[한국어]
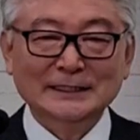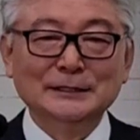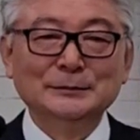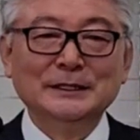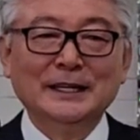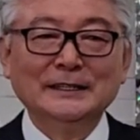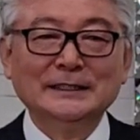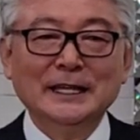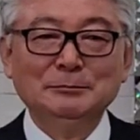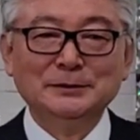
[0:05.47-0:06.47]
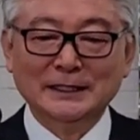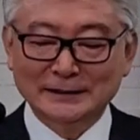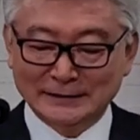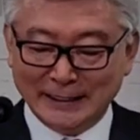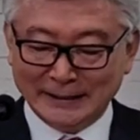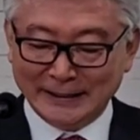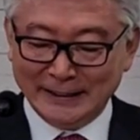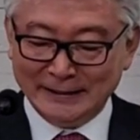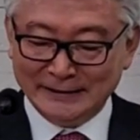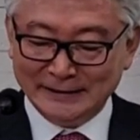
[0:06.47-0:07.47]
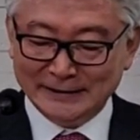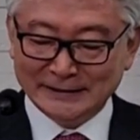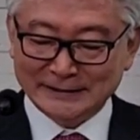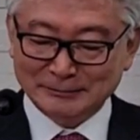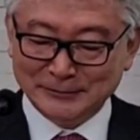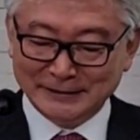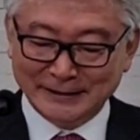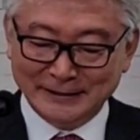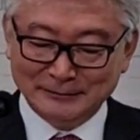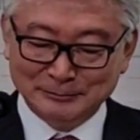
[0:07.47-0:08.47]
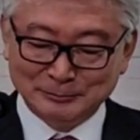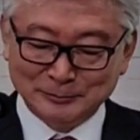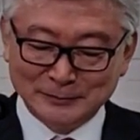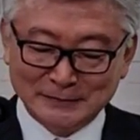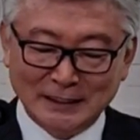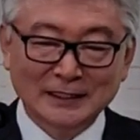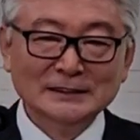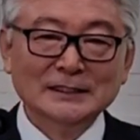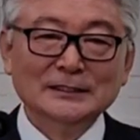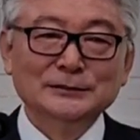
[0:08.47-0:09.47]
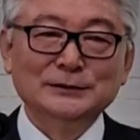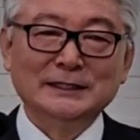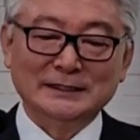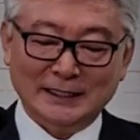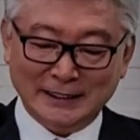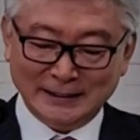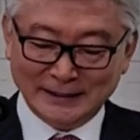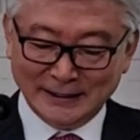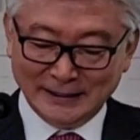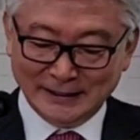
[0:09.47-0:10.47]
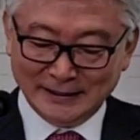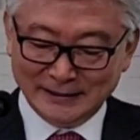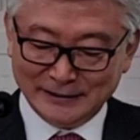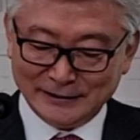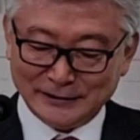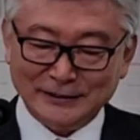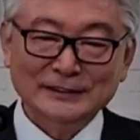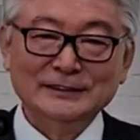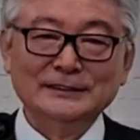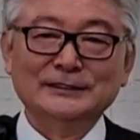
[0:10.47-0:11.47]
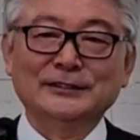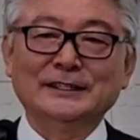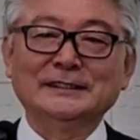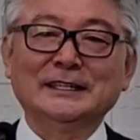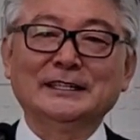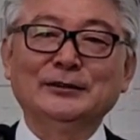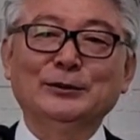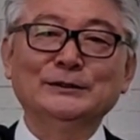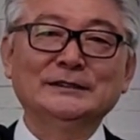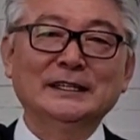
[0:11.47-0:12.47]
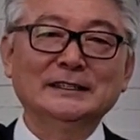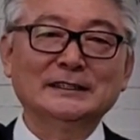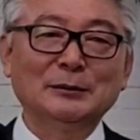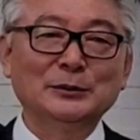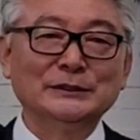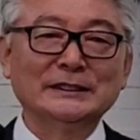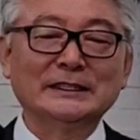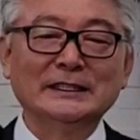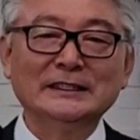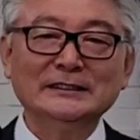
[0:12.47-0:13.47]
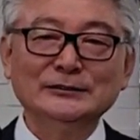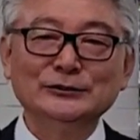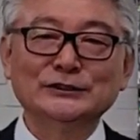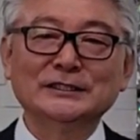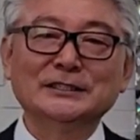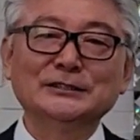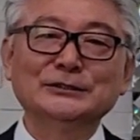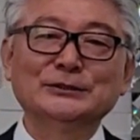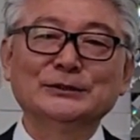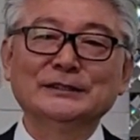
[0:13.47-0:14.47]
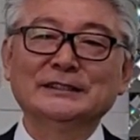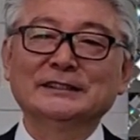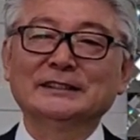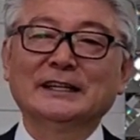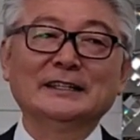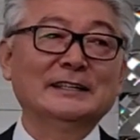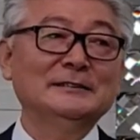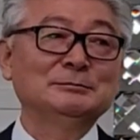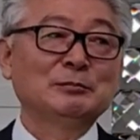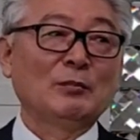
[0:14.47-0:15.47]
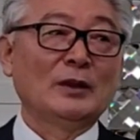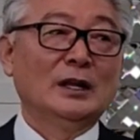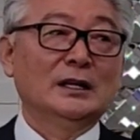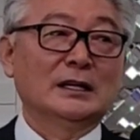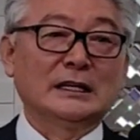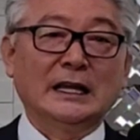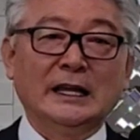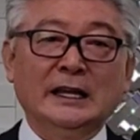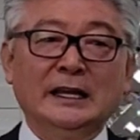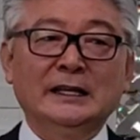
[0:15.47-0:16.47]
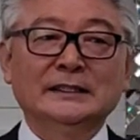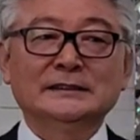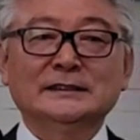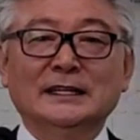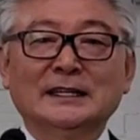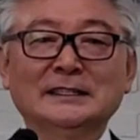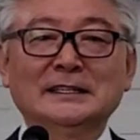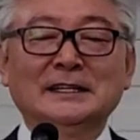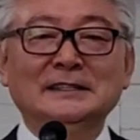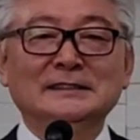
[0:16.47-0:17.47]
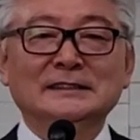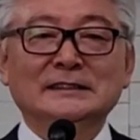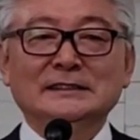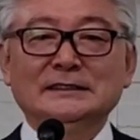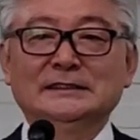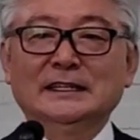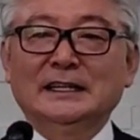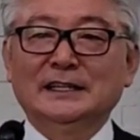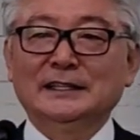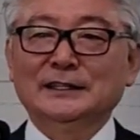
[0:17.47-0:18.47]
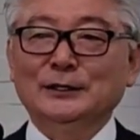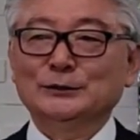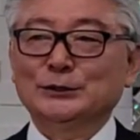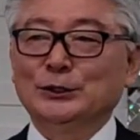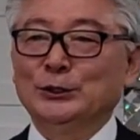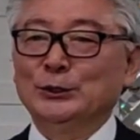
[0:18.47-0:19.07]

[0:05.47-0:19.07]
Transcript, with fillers: 이름이 해피라는 아이가 있습니다. 우리 사랑이가 굉장히 혼자 있다 보니까 유기견으로 있던 아이라 대 사랑이가 이제 그